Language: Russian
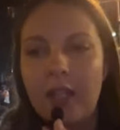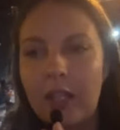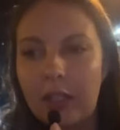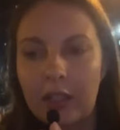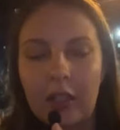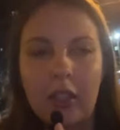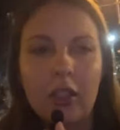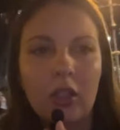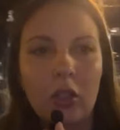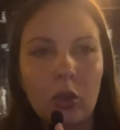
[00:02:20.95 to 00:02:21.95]

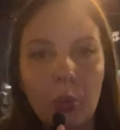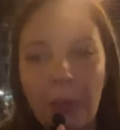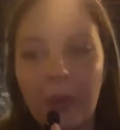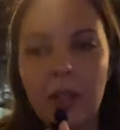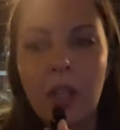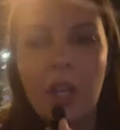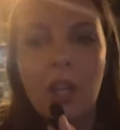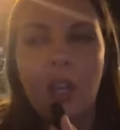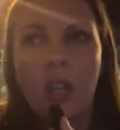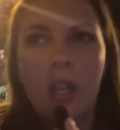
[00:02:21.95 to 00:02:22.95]
Некоторые группы
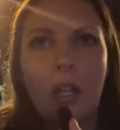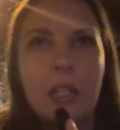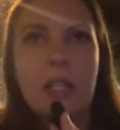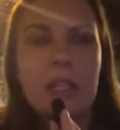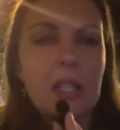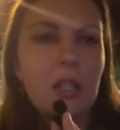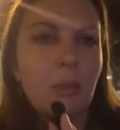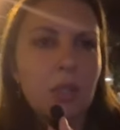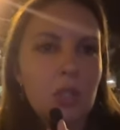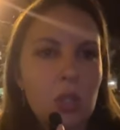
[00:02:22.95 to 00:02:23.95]
лиц
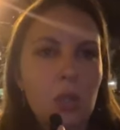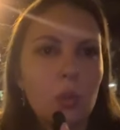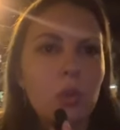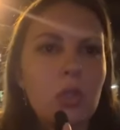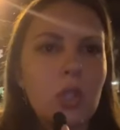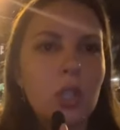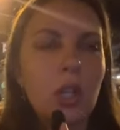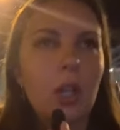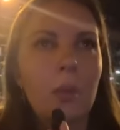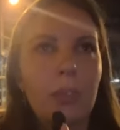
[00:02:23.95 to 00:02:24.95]

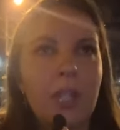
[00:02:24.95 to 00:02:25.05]
протестующих